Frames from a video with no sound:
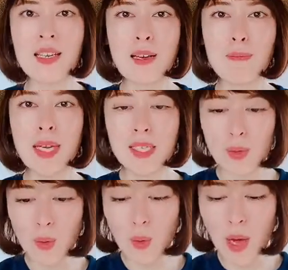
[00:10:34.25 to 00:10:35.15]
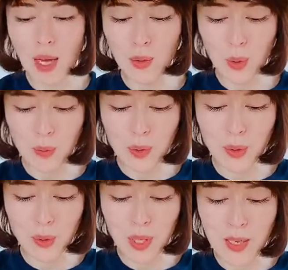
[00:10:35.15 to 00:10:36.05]
やっぱりその
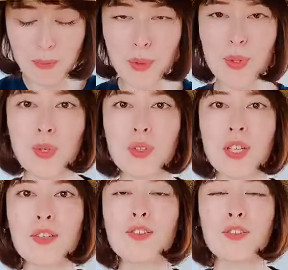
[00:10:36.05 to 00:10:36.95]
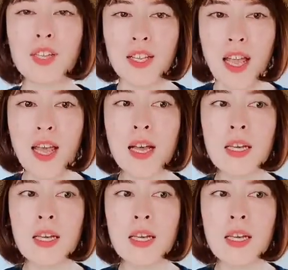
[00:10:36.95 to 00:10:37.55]
アウトプットとインプットっていうのってね、